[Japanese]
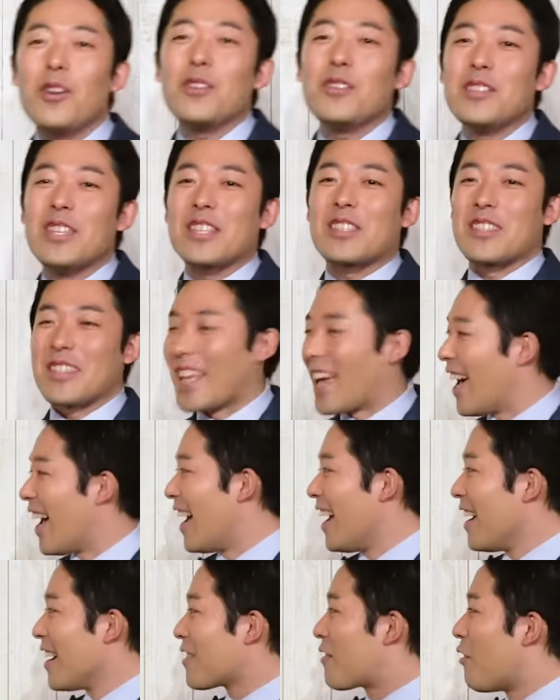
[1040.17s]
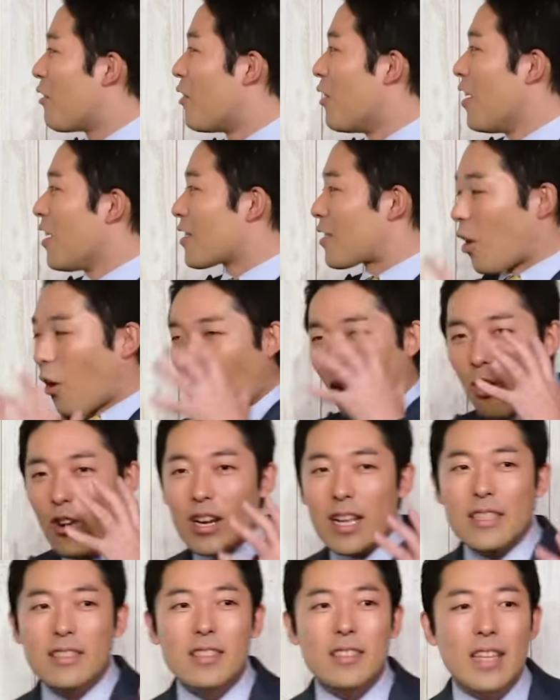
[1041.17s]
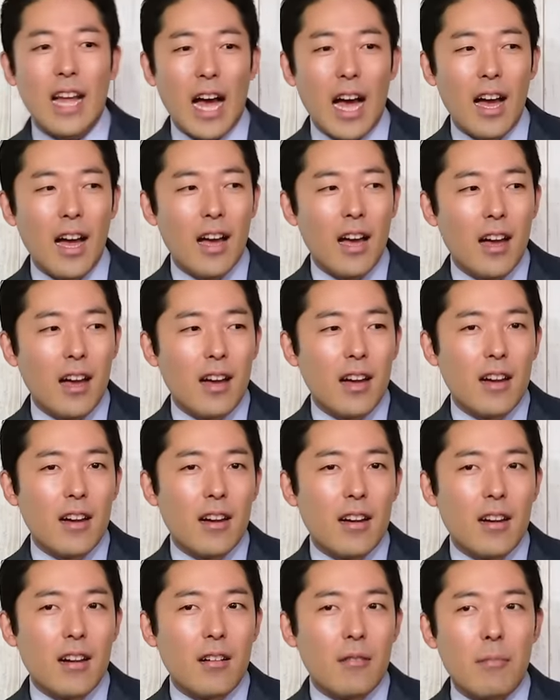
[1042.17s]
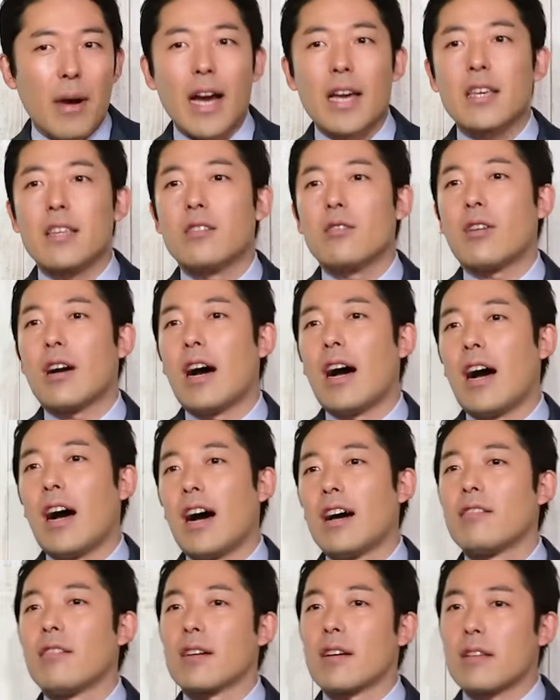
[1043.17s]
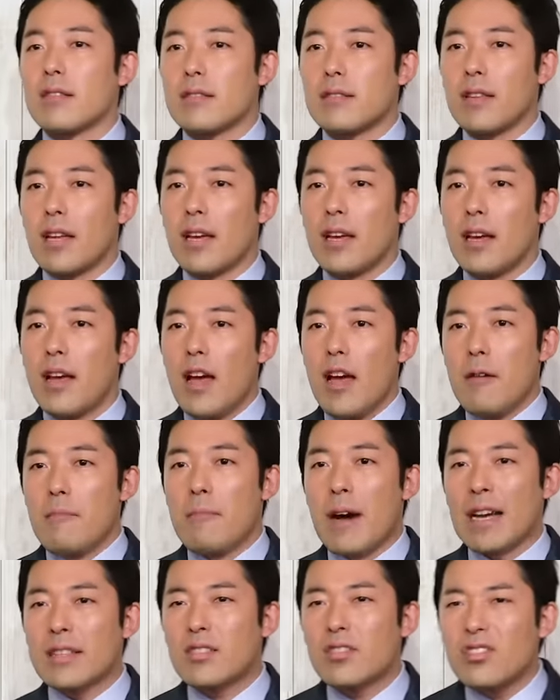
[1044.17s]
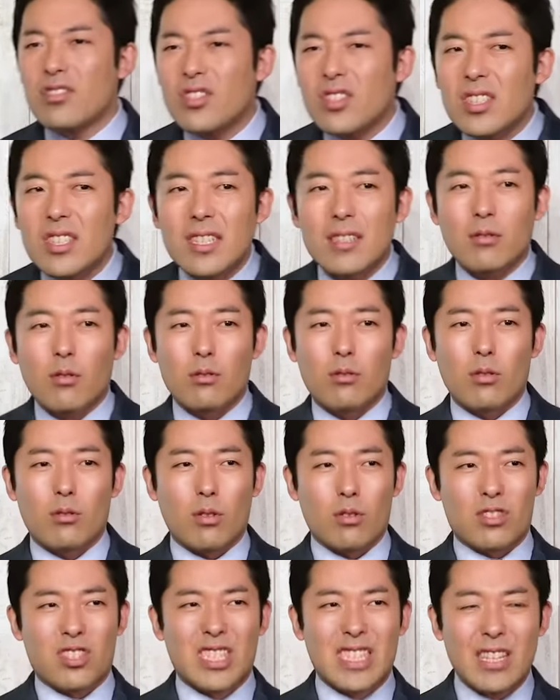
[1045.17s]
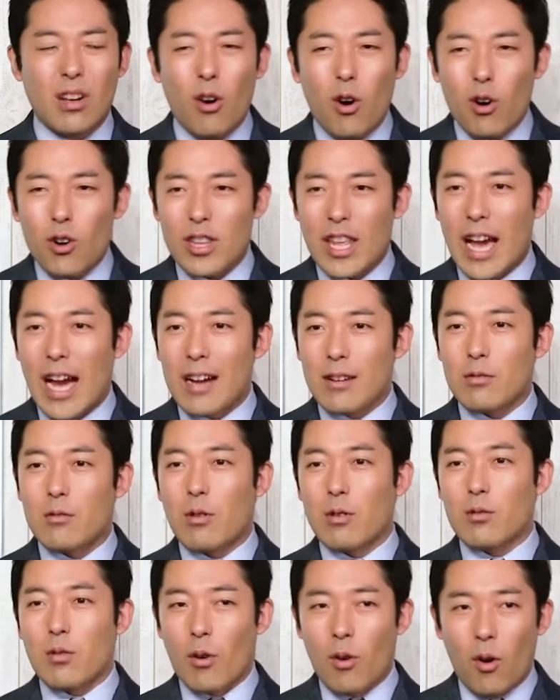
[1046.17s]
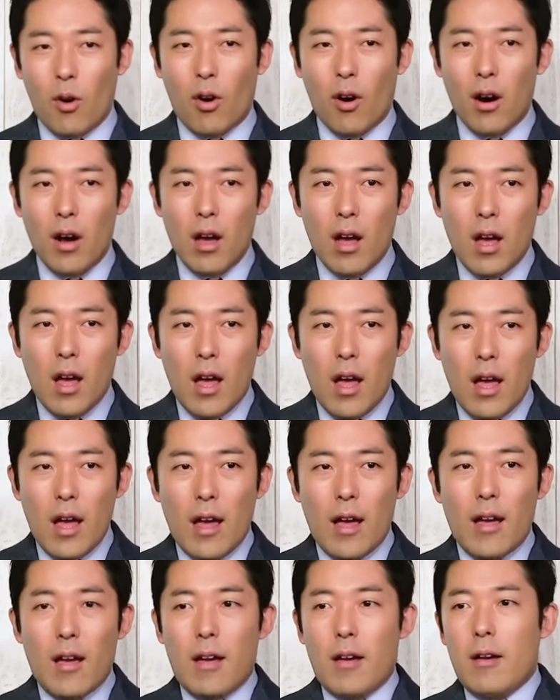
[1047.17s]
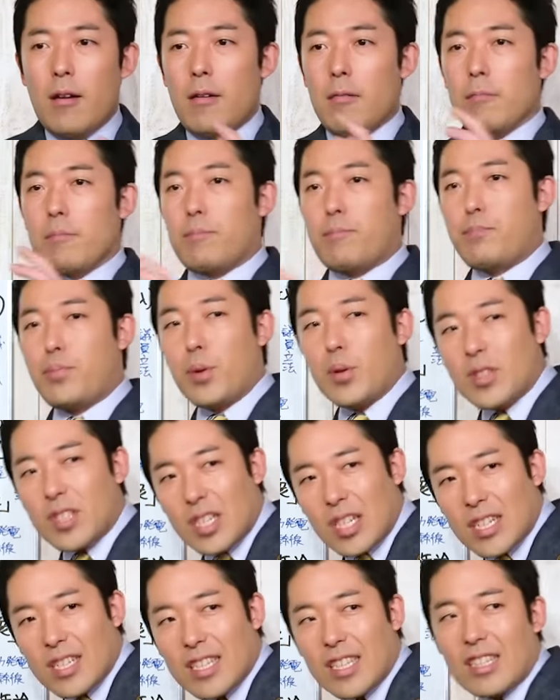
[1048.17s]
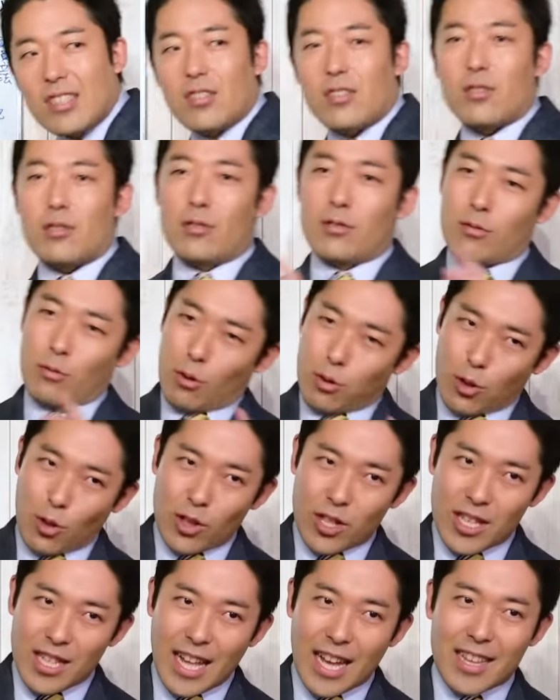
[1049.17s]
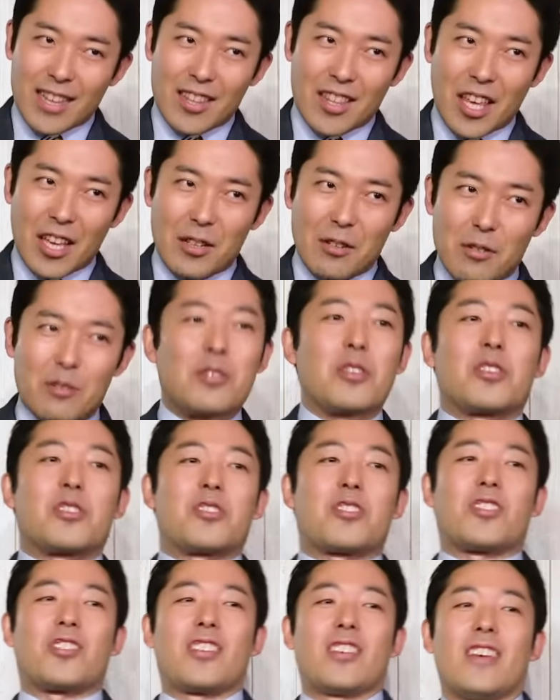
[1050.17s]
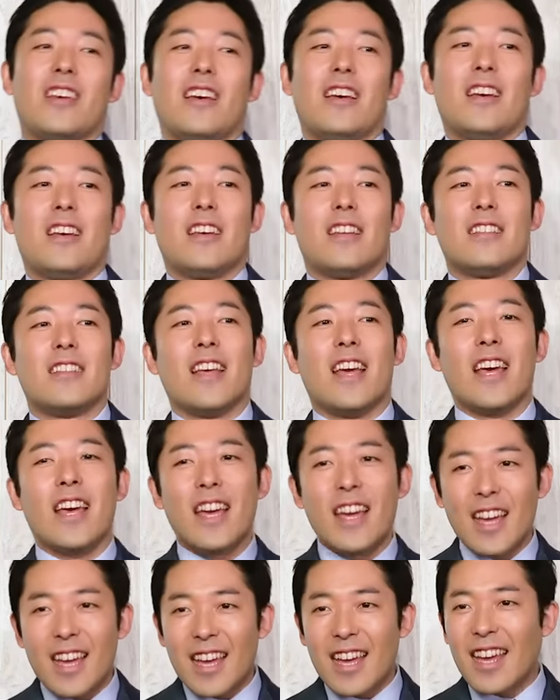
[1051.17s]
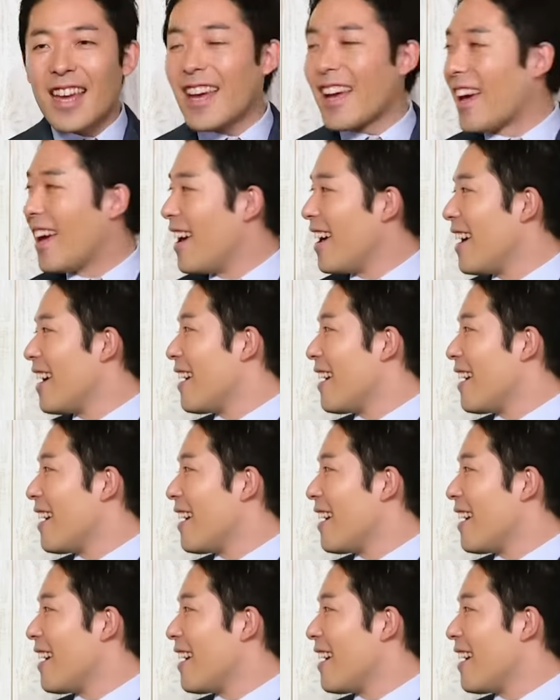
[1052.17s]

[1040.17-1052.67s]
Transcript: ういうですねこう強烈なマインドがあるわけですね貧しいことと地方であることを武器にすることになっていくんですねえ